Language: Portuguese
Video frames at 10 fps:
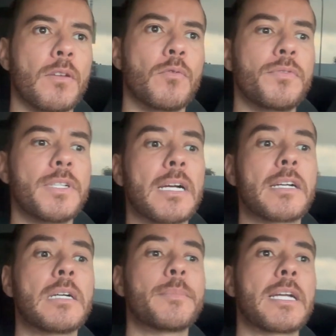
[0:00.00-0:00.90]
Vou virar a
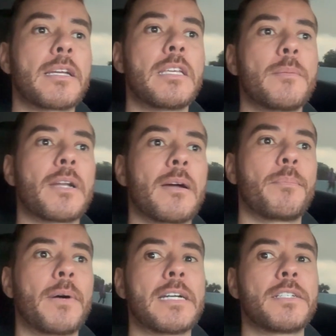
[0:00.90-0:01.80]
câmera aqui para a
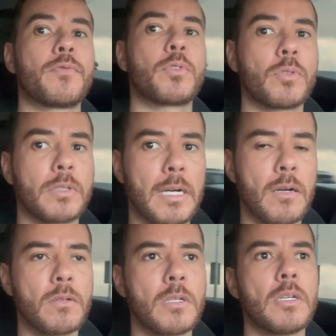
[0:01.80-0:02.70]
parte
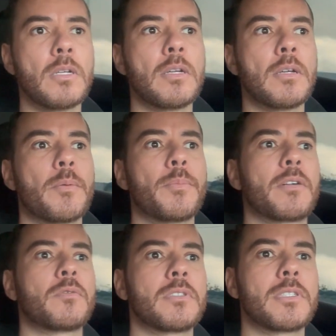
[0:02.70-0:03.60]
frontal para
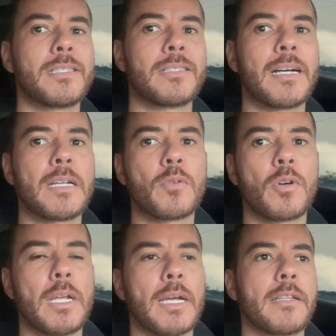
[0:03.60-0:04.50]
vocês darem uma
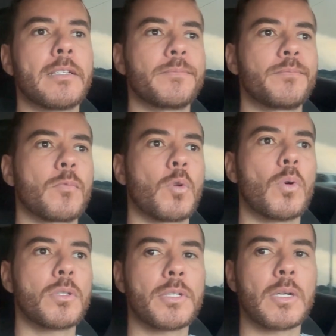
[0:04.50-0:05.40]
olhada
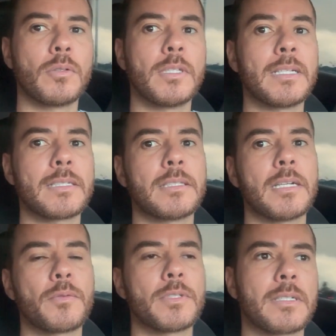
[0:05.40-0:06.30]
quanto eu já rodei na cidade com esse